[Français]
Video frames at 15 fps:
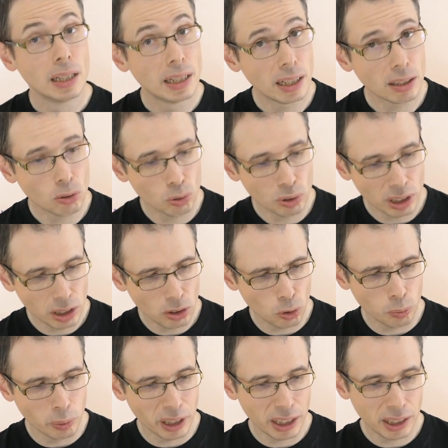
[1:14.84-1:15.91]
La contrée de
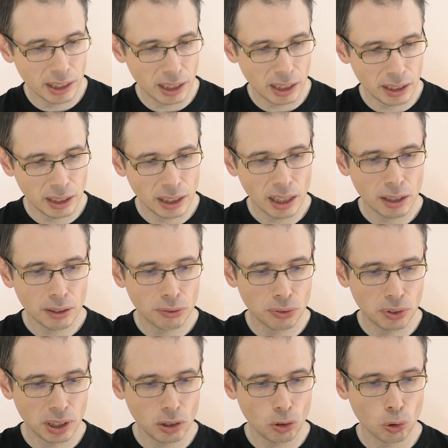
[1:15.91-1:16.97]
Britannia
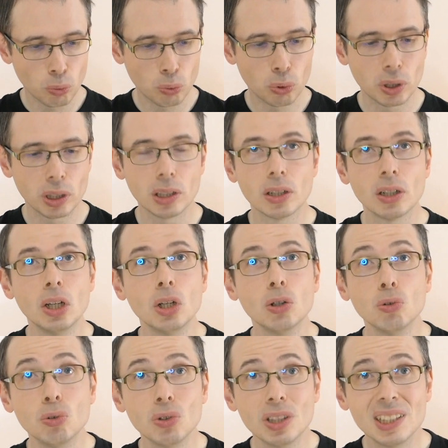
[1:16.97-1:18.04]
vit depuis
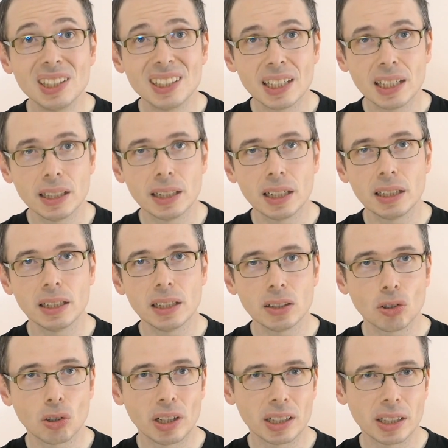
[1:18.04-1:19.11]
une dizaine d'années
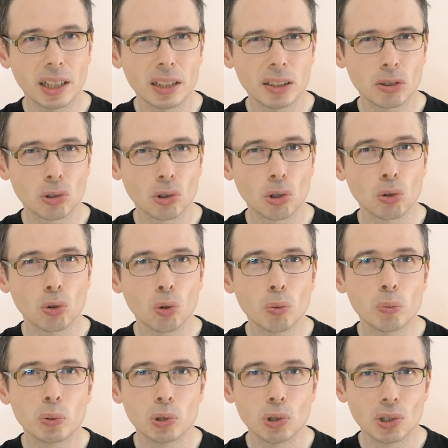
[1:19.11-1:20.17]
dans la crainte d'un
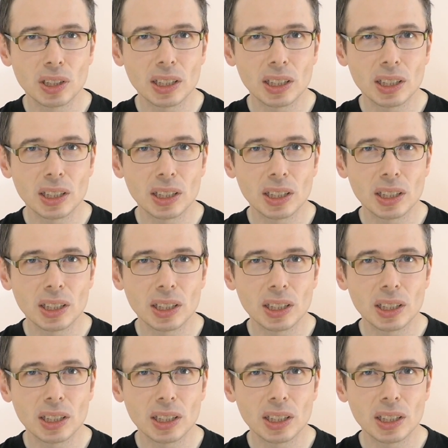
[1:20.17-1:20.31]
groupe de